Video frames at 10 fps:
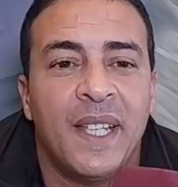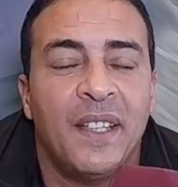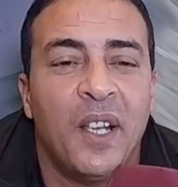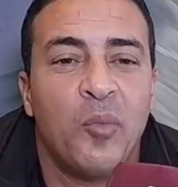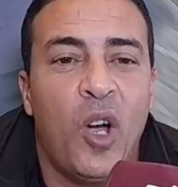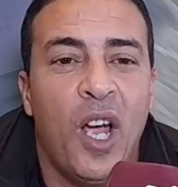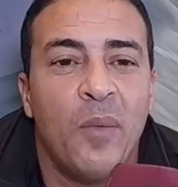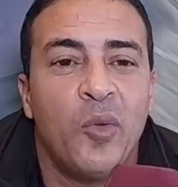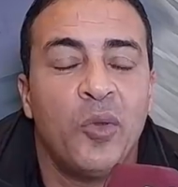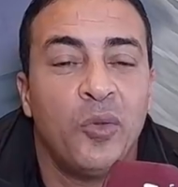الساده
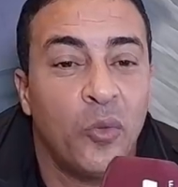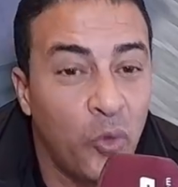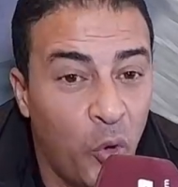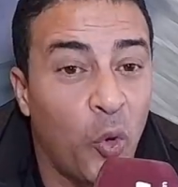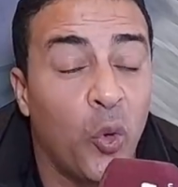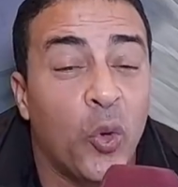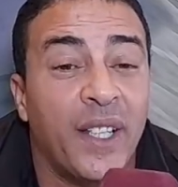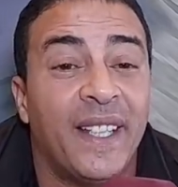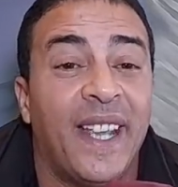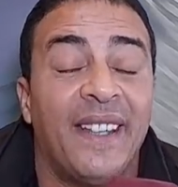المحامون
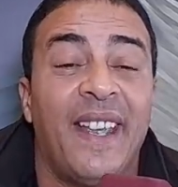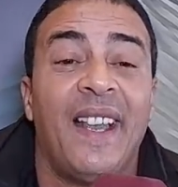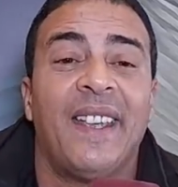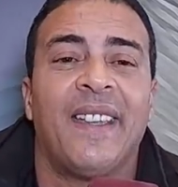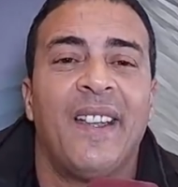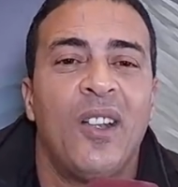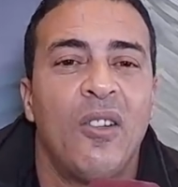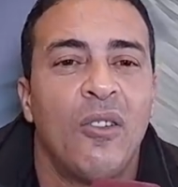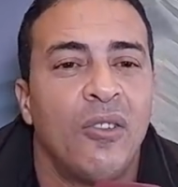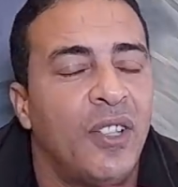والحقوقيين كذلك
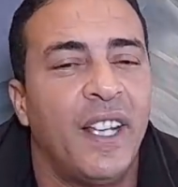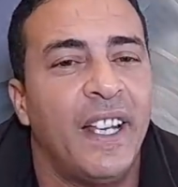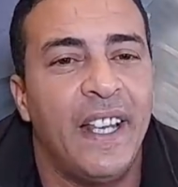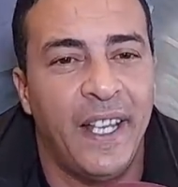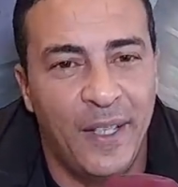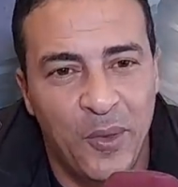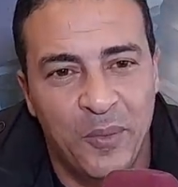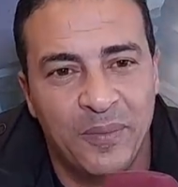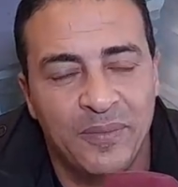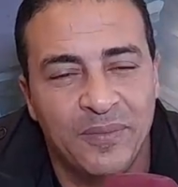دايرين اللي عليهم